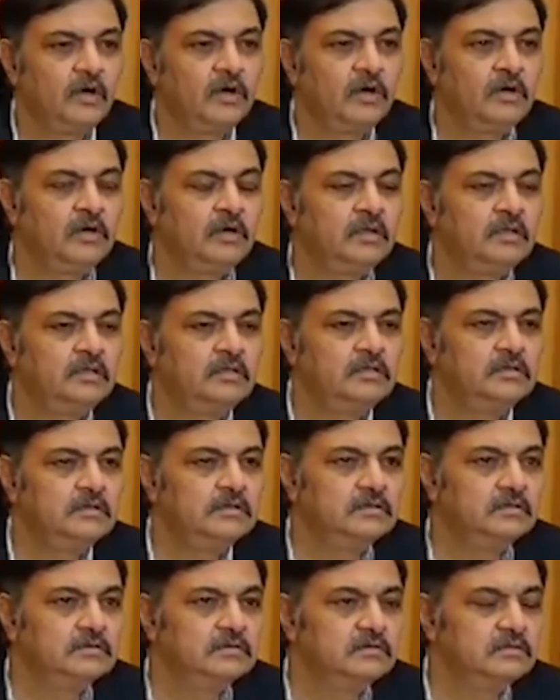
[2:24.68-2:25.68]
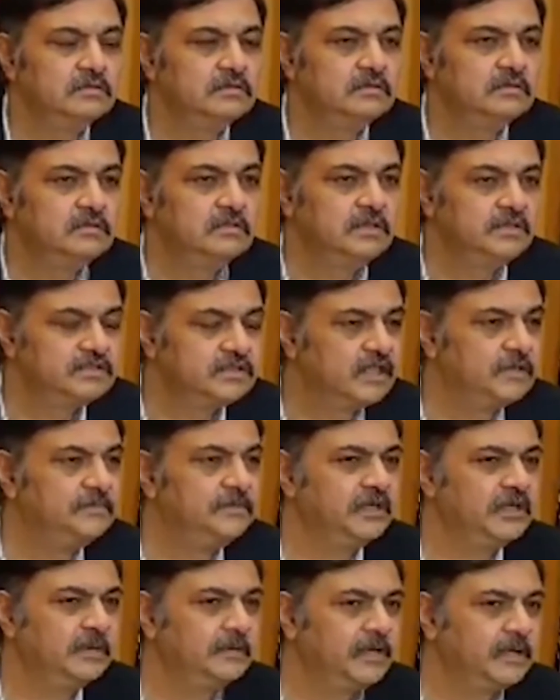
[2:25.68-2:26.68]
और इस
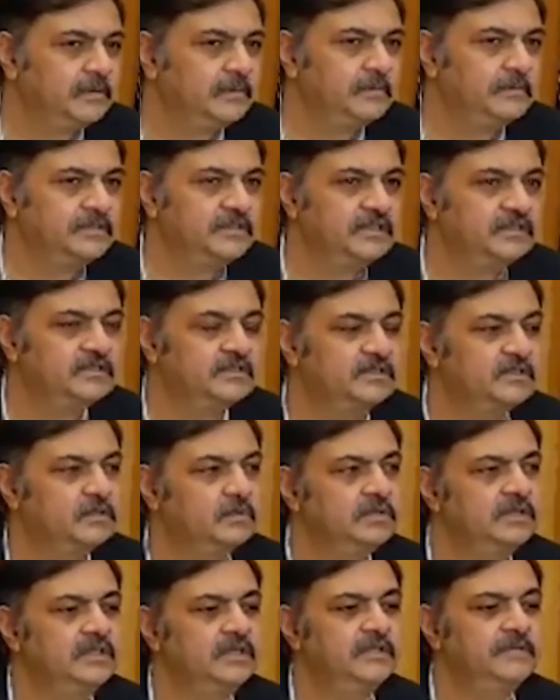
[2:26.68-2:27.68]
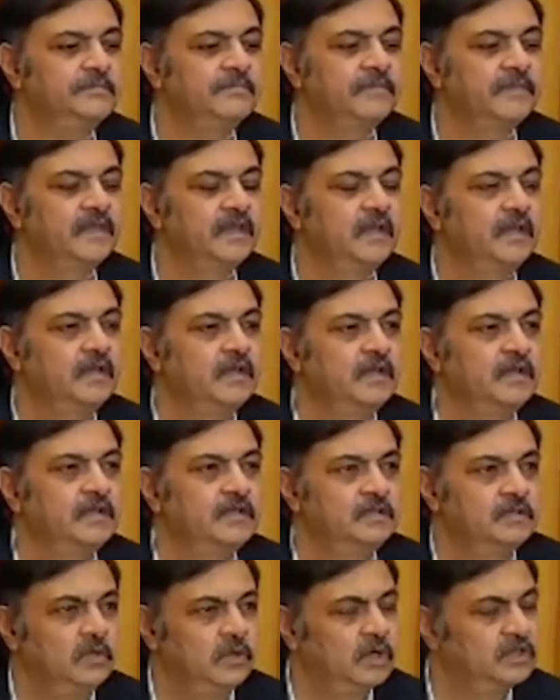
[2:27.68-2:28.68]
आदमी के बारे में बता सकता हूँ कि
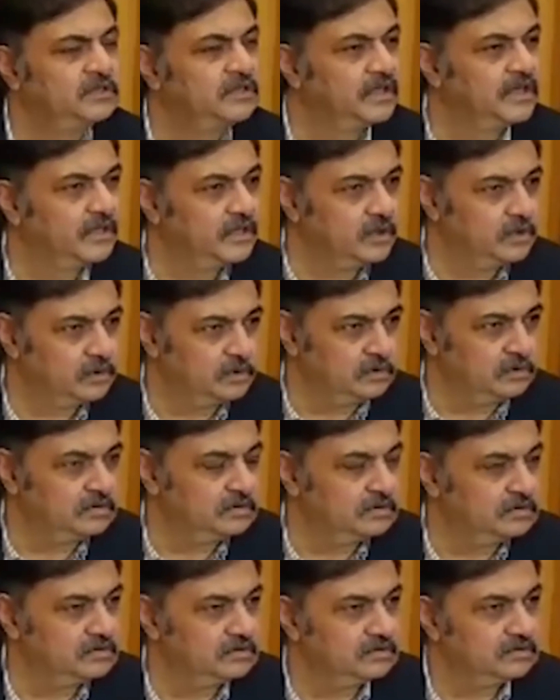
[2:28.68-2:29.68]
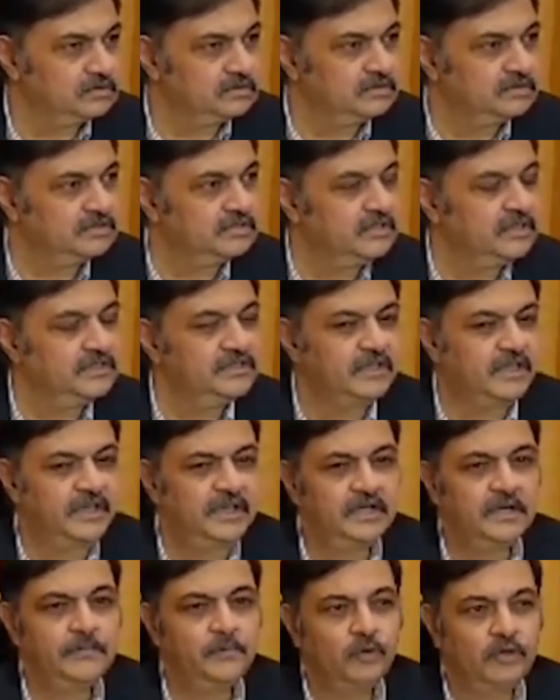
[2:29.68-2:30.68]
9 तारीख को इसने
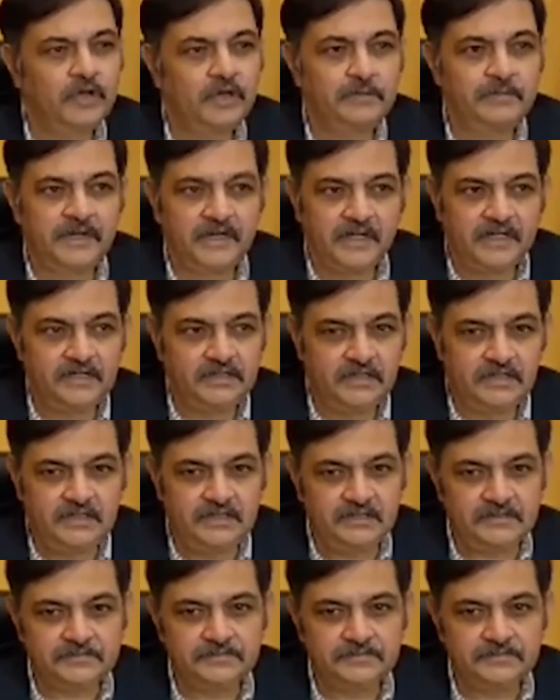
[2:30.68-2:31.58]
जाने का प्रोग्राम बनाया दिल्ली